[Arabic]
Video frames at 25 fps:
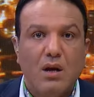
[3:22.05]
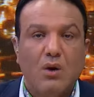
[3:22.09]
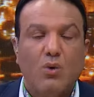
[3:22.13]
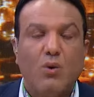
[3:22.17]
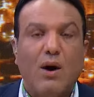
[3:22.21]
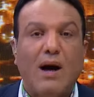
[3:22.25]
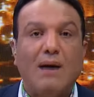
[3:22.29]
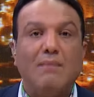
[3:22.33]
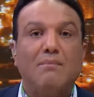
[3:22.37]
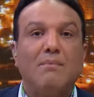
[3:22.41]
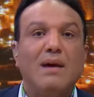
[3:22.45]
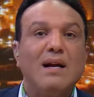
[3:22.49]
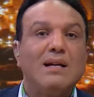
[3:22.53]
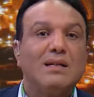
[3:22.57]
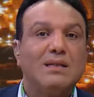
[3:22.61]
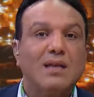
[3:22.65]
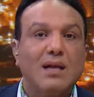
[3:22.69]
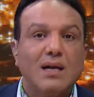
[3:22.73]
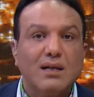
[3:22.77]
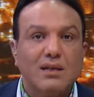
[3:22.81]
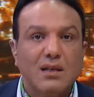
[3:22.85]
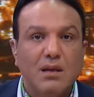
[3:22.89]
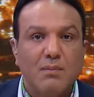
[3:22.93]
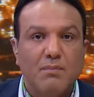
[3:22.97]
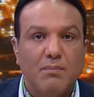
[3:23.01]
وعمال
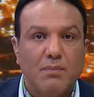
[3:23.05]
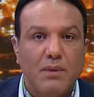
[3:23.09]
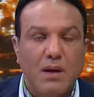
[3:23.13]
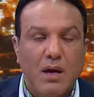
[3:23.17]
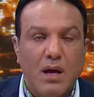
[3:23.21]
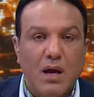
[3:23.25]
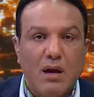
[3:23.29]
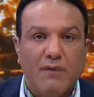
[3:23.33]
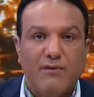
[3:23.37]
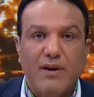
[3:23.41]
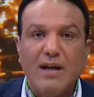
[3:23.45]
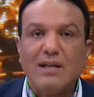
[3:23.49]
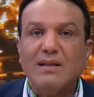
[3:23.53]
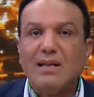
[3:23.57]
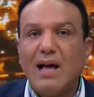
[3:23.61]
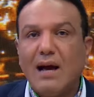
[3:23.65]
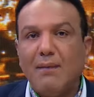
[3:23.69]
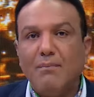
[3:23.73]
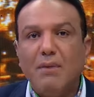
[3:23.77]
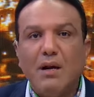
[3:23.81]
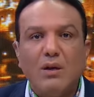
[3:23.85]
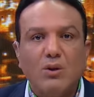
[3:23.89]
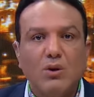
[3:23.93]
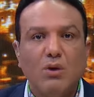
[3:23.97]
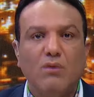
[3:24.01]
تكذب فانت
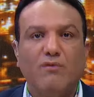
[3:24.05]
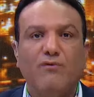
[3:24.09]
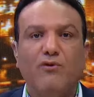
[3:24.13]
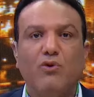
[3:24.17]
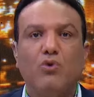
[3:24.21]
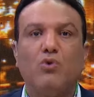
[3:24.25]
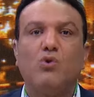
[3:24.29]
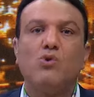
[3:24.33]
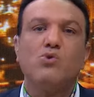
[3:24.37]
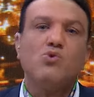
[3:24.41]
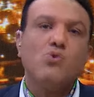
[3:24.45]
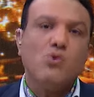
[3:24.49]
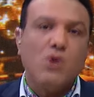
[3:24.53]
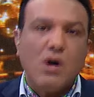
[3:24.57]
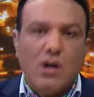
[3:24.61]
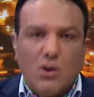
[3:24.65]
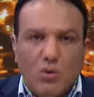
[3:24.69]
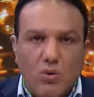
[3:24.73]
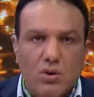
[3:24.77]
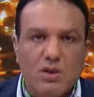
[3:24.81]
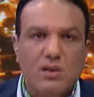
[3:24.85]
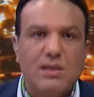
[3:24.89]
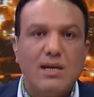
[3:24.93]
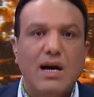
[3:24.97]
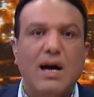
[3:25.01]
عمال تنفخ
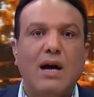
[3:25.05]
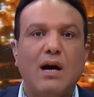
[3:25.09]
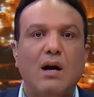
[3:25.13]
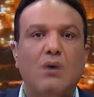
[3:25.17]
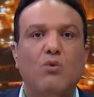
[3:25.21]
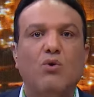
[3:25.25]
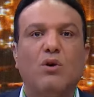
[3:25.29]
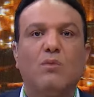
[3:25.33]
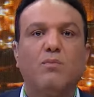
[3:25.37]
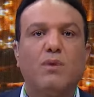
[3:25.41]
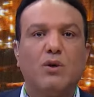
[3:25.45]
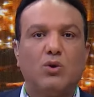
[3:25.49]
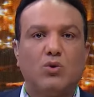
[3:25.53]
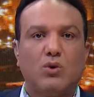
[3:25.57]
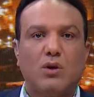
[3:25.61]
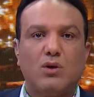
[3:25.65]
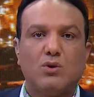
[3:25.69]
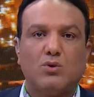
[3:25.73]
عروقك وتزعق واخبطوا